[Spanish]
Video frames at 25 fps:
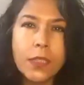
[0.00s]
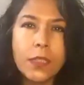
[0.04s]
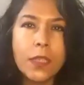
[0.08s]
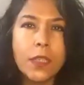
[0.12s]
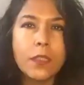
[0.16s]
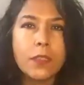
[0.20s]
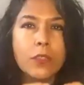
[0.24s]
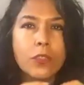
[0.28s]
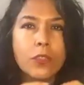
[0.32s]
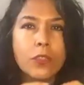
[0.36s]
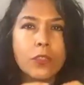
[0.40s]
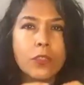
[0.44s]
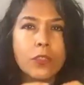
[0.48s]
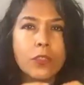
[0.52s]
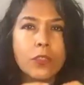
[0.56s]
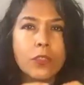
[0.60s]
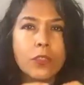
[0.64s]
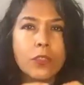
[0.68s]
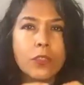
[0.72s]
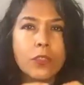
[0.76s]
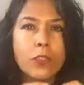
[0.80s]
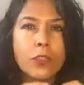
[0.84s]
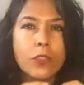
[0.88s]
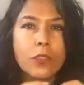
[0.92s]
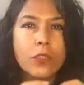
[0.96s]
son tonos
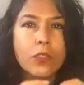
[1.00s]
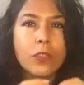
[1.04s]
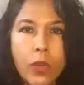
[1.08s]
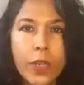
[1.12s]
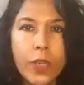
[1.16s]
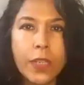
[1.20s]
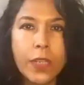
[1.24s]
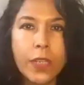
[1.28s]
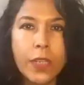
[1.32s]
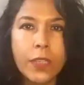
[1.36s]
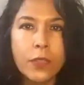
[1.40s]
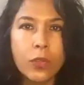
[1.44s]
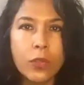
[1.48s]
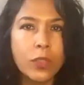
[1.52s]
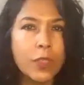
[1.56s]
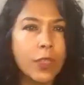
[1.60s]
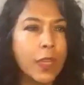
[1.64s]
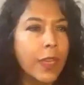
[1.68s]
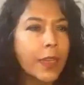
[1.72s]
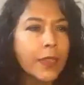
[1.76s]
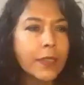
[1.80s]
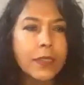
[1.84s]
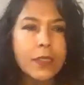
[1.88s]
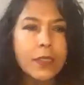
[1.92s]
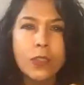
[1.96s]
menores, o sea,
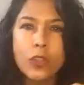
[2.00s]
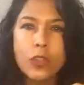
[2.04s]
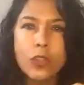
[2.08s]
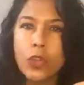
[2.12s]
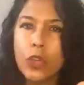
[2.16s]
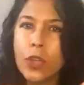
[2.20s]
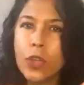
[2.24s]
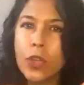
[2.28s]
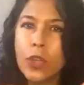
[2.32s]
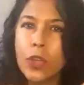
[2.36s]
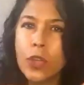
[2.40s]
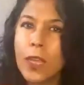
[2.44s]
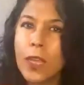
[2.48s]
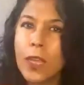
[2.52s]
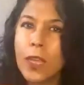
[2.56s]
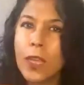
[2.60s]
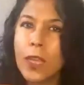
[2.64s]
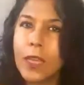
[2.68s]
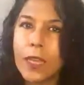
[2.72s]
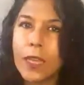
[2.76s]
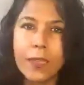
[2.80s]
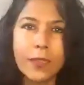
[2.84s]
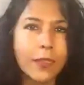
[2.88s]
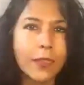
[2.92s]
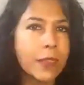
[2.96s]
casi todas las
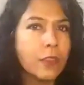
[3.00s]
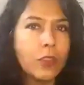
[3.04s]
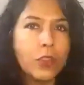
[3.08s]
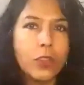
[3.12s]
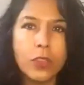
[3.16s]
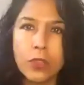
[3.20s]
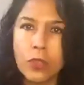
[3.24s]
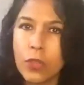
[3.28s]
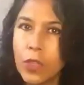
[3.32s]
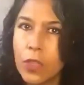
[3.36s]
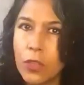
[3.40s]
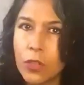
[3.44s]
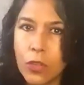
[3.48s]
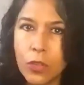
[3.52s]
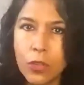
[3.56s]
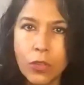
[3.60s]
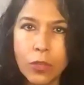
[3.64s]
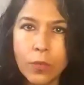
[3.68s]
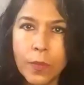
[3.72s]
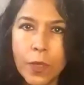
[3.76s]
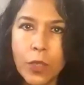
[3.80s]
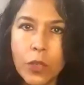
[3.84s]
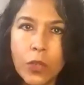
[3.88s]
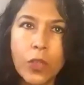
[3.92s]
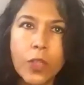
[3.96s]
canciones son en tonos
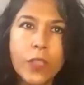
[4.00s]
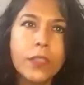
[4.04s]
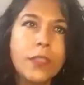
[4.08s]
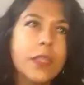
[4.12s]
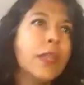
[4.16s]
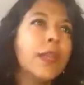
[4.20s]
menores,